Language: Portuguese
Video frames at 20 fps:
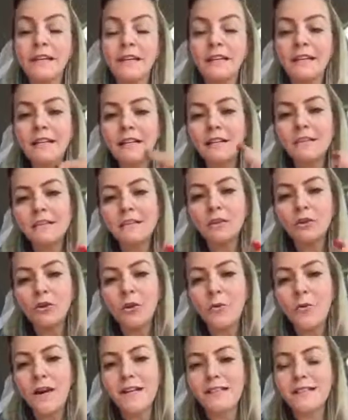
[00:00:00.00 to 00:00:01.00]
E ele
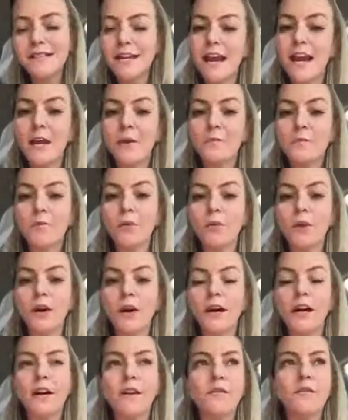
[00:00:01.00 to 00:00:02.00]
citou um exemplo
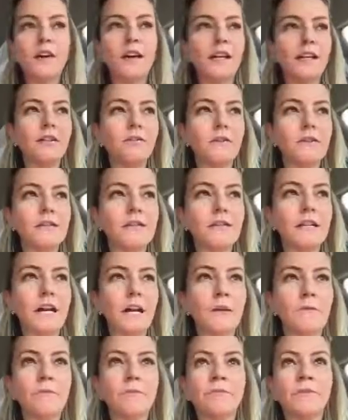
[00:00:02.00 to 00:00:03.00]
falando
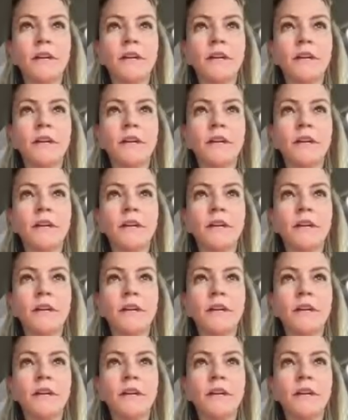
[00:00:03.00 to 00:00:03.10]
assim: